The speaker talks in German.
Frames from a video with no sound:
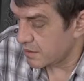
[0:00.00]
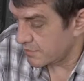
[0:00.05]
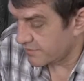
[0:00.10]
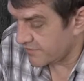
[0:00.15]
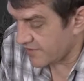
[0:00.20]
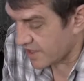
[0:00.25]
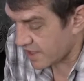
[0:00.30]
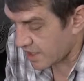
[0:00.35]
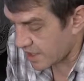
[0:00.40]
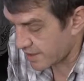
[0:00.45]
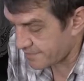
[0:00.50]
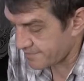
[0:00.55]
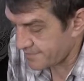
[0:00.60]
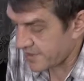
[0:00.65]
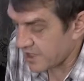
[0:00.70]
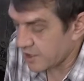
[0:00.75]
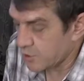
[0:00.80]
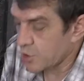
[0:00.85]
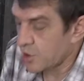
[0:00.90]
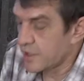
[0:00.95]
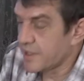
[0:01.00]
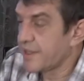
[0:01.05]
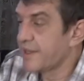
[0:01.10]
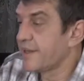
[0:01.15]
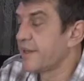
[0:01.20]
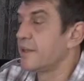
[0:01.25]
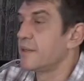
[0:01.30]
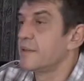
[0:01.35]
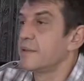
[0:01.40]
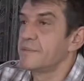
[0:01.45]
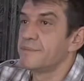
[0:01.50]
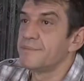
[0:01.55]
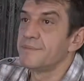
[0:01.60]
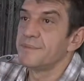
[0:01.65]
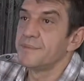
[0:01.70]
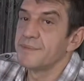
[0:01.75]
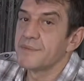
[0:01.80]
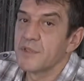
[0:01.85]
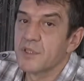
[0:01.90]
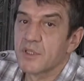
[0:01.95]
wir haben natürlich
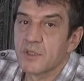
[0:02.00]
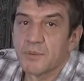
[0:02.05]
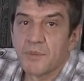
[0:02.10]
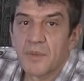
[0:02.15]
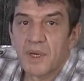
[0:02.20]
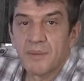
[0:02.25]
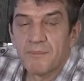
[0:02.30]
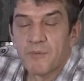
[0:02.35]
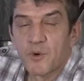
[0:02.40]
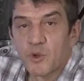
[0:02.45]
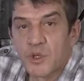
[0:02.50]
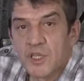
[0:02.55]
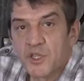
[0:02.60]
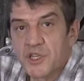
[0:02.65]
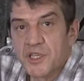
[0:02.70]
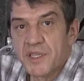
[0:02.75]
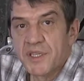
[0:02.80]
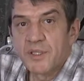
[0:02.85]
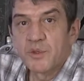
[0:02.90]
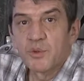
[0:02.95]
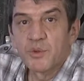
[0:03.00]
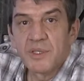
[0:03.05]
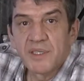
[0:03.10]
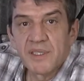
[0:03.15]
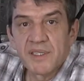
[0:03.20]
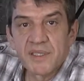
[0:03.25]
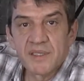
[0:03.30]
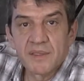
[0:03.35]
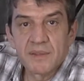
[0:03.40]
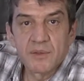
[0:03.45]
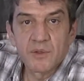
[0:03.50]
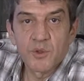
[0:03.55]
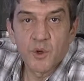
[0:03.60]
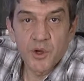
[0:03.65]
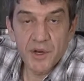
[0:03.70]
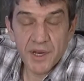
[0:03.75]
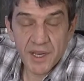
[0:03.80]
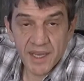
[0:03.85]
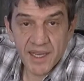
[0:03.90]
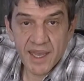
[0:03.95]
zum, im Unterschied zu diesen
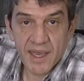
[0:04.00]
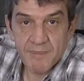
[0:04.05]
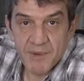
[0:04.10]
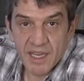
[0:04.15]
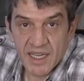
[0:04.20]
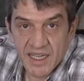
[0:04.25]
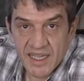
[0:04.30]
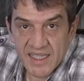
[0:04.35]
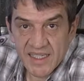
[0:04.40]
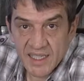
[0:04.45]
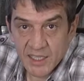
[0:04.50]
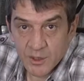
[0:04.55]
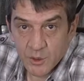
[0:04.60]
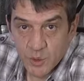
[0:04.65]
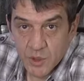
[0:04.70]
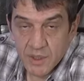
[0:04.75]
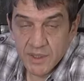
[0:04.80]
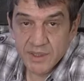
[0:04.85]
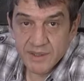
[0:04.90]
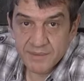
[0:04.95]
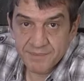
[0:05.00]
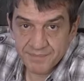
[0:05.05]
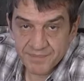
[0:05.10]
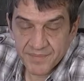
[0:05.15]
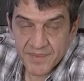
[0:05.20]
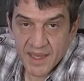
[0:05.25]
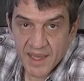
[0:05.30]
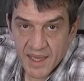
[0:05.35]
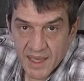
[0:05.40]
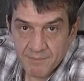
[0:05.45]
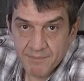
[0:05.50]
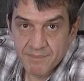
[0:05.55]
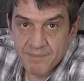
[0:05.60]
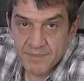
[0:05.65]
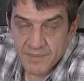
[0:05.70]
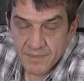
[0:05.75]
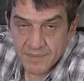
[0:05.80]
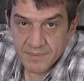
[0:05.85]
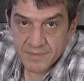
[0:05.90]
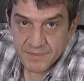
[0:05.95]
teuren Gaming-Tastaturen
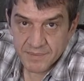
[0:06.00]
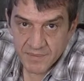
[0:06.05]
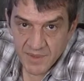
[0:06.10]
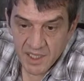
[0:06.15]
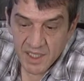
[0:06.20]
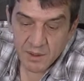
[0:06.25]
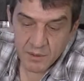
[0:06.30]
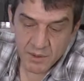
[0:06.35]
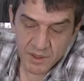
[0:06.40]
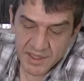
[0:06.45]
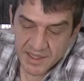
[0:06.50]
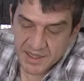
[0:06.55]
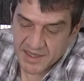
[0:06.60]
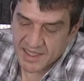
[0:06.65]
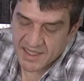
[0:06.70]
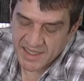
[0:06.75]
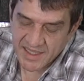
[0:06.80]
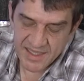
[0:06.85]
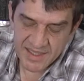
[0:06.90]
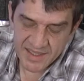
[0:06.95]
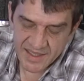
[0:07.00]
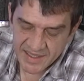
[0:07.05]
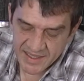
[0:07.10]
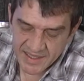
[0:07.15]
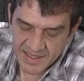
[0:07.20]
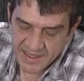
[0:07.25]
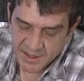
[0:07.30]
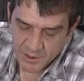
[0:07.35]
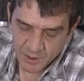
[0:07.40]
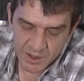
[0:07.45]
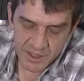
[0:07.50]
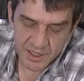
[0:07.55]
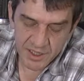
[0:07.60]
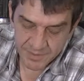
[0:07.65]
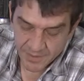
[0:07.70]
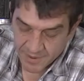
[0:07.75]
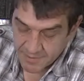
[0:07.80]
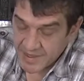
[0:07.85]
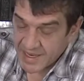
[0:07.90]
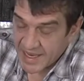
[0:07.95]
eben nicht nur die Tasten, die natürlich
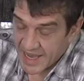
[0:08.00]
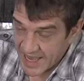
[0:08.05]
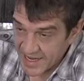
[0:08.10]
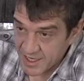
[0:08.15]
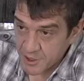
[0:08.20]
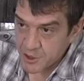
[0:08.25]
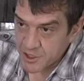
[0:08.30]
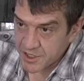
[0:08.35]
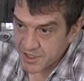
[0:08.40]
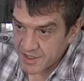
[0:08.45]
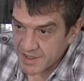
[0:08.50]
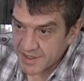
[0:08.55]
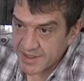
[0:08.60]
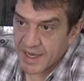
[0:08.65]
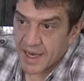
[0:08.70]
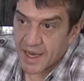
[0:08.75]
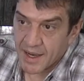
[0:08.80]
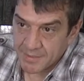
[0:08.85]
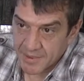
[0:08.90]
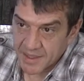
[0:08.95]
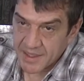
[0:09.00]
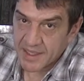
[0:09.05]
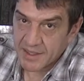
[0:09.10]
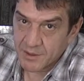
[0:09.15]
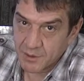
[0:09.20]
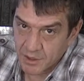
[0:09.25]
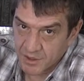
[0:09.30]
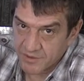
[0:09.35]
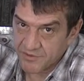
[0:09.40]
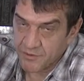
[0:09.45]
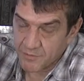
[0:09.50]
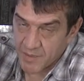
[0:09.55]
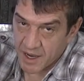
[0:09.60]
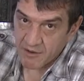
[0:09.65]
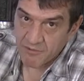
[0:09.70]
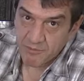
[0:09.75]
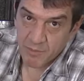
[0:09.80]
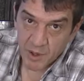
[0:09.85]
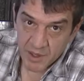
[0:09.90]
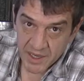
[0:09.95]
zwar mechanisch sind, aber natürlich vom
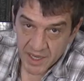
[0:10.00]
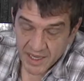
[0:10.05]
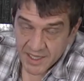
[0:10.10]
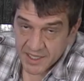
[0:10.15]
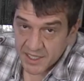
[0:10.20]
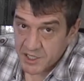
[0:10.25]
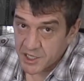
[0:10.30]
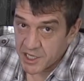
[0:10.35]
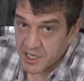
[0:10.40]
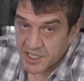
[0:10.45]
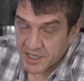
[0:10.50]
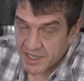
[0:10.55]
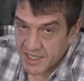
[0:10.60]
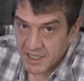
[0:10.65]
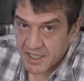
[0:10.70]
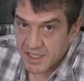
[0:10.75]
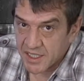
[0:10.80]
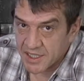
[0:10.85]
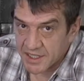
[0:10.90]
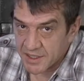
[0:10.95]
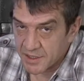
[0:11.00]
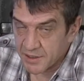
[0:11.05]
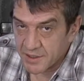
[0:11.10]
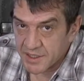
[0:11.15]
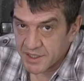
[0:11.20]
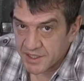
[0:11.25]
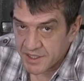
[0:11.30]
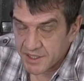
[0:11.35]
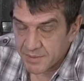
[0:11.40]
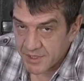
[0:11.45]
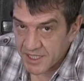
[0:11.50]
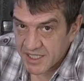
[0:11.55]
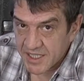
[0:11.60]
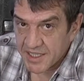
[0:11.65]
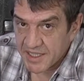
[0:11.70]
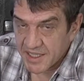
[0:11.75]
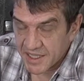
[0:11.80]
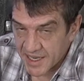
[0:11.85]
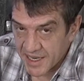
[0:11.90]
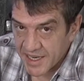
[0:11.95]
Aufbau her einer Cherry-Taste natürlich das Wasser
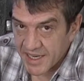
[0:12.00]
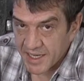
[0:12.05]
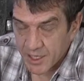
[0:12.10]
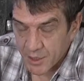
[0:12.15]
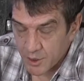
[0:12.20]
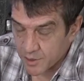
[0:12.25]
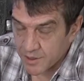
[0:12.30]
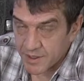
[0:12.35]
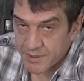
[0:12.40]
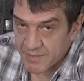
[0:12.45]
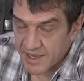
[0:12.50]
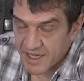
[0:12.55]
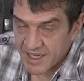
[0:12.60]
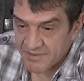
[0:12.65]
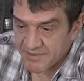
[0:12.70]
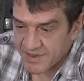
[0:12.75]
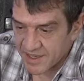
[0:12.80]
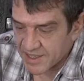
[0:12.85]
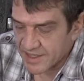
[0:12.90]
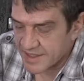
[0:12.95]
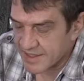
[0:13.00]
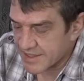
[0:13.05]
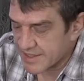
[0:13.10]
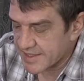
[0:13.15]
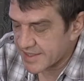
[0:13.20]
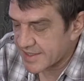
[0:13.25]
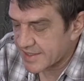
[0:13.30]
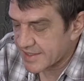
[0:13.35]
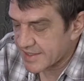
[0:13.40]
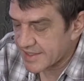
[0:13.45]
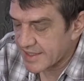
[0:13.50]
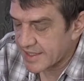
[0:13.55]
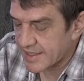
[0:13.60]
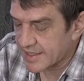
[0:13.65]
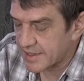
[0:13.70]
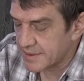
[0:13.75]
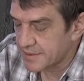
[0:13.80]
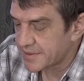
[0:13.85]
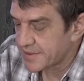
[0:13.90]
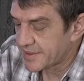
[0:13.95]
nicht reichen können im Endeffekt, das ist ganz klar.